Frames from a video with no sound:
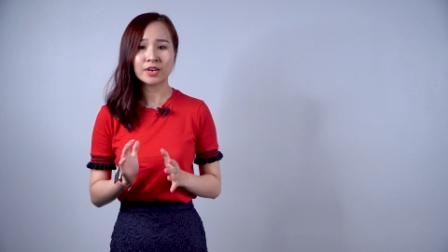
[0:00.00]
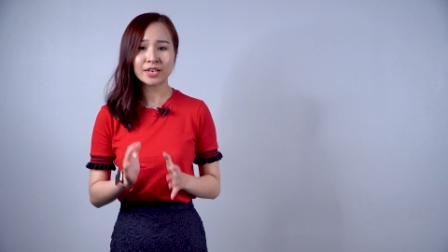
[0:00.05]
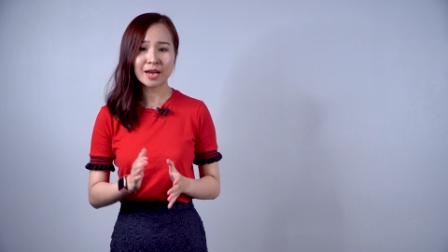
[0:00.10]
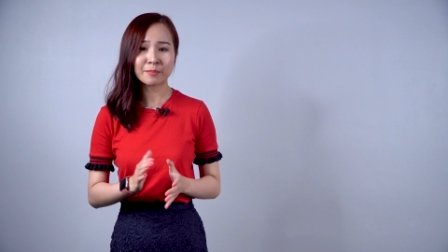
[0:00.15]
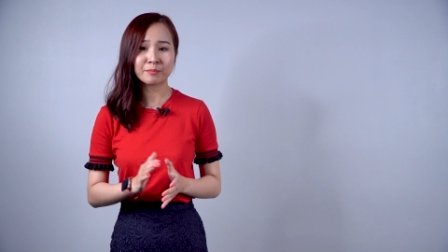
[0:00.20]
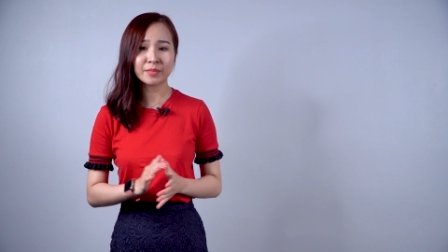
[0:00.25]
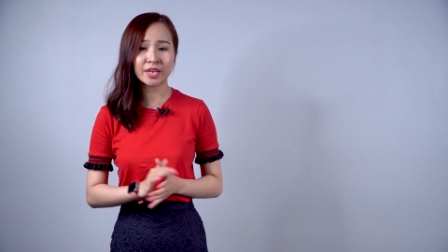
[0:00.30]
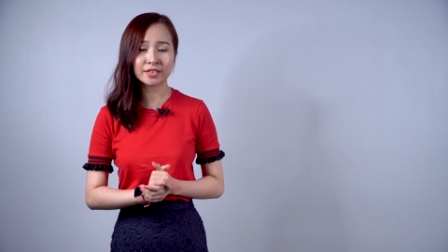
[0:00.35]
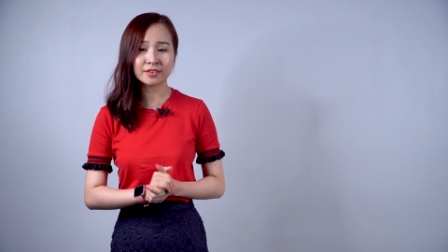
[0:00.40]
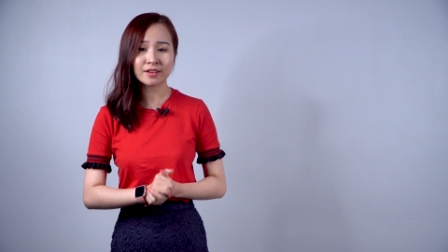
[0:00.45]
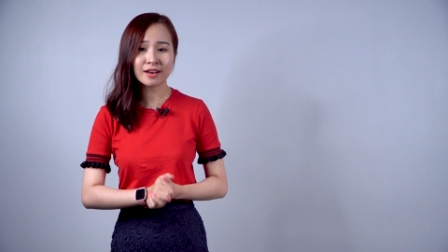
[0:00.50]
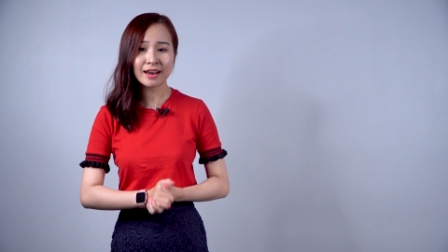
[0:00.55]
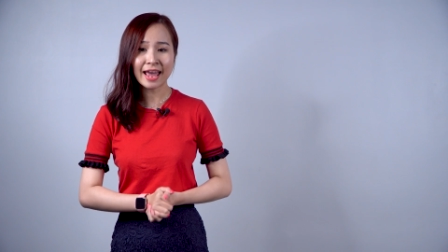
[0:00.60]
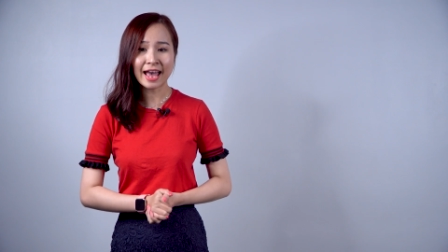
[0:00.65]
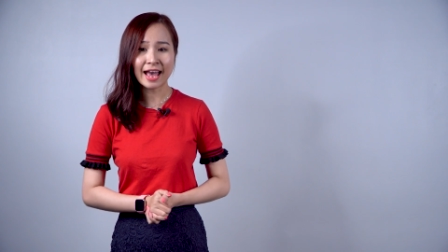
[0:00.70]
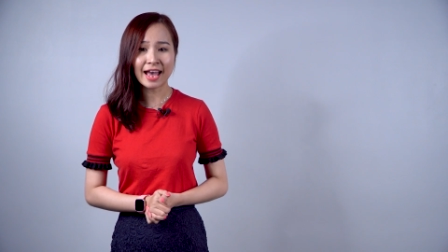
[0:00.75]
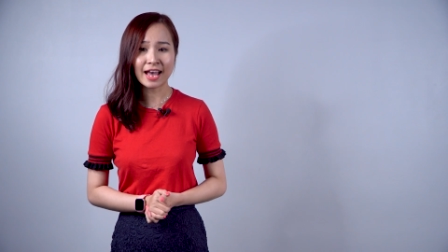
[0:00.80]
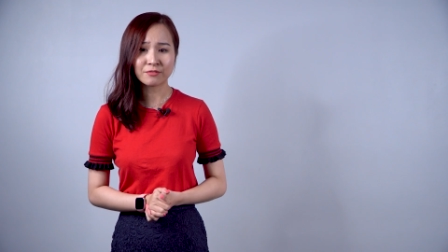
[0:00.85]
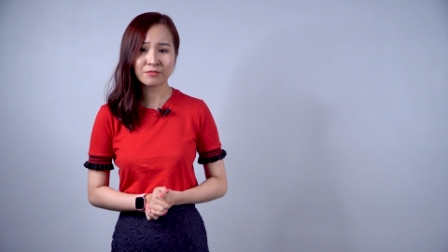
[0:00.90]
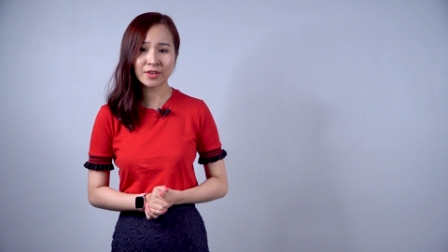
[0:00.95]
và đặc biệt đó
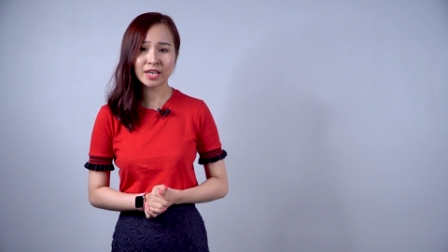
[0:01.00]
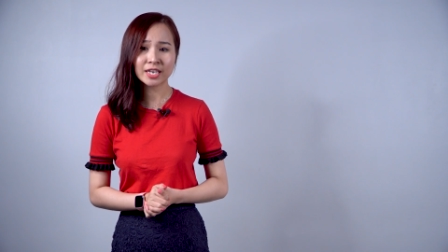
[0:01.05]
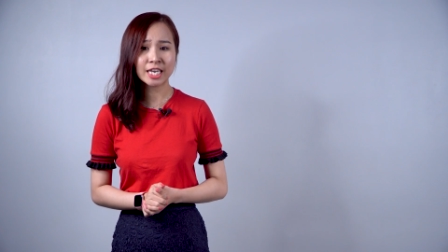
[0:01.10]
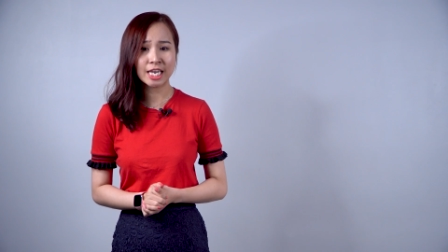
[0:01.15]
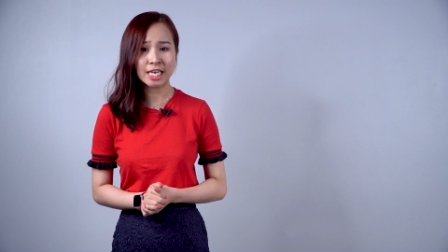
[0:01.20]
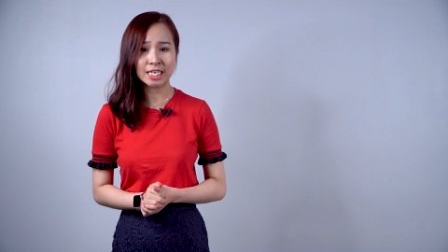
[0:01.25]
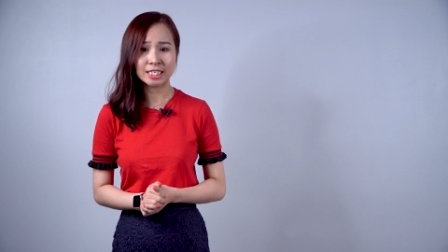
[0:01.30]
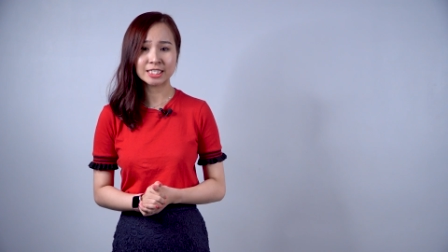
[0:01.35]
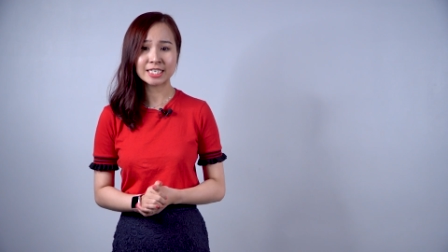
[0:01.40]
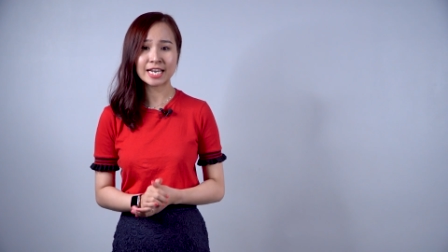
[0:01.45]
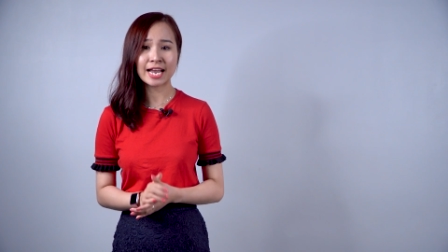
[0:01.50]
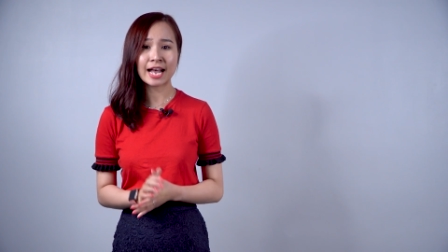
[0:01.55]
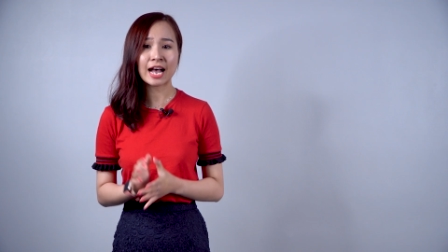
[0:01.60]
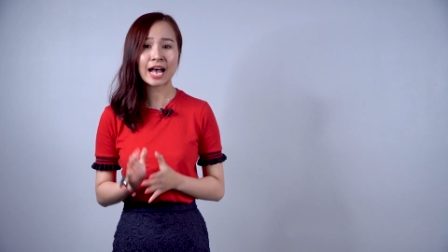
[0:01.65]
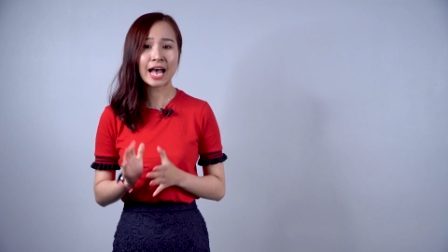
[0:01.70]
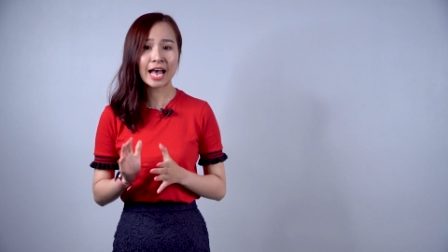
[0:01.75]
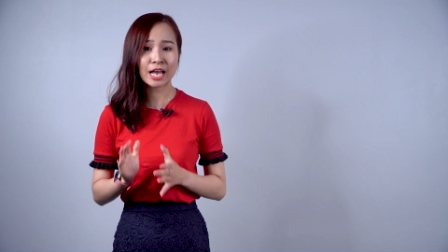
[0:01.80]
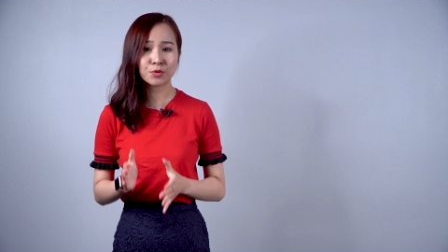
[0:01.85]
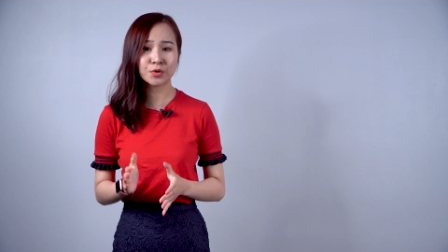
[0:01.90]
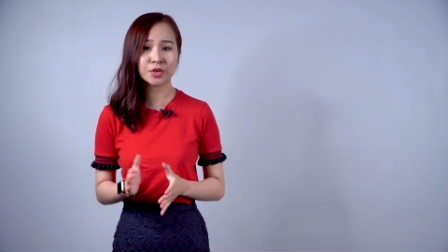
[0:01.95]
là phát hiện ra
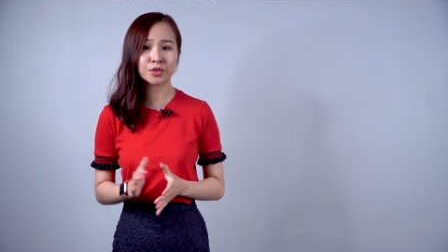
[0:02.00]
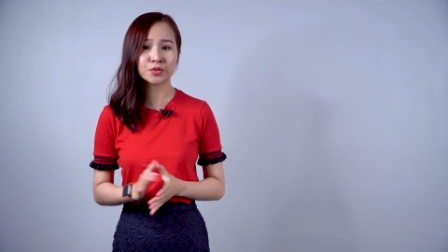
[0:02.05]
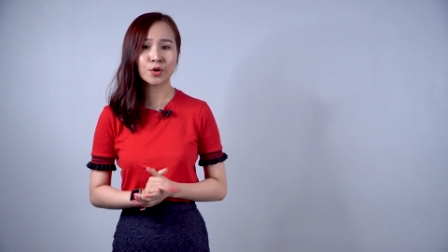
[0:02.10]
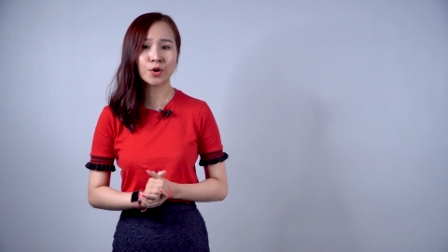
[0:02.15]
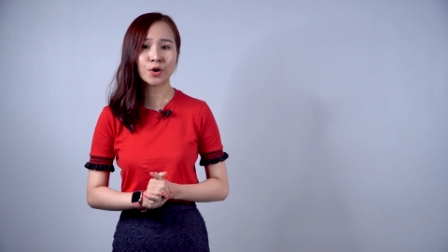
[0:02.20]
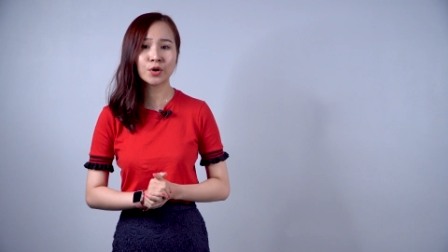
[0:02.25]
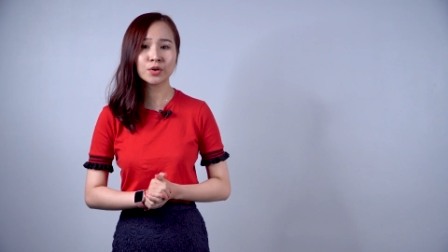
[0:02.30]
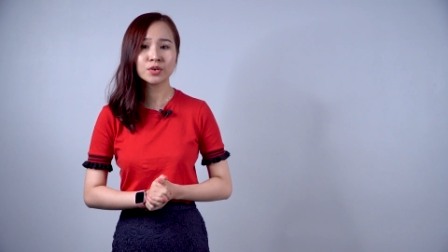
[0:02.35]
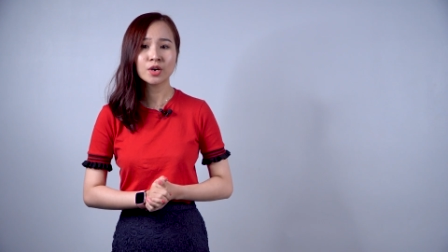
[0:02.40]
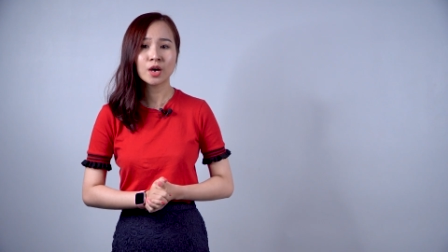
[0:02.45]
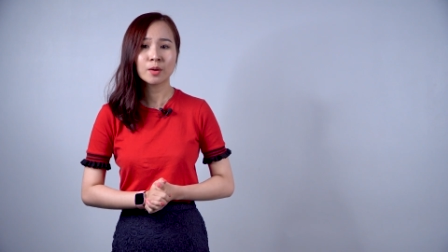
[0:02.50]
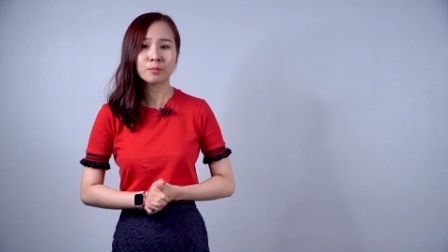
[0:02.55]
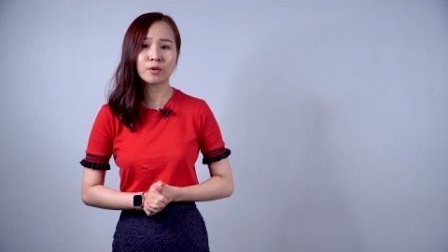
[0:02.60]
hai nguyên tố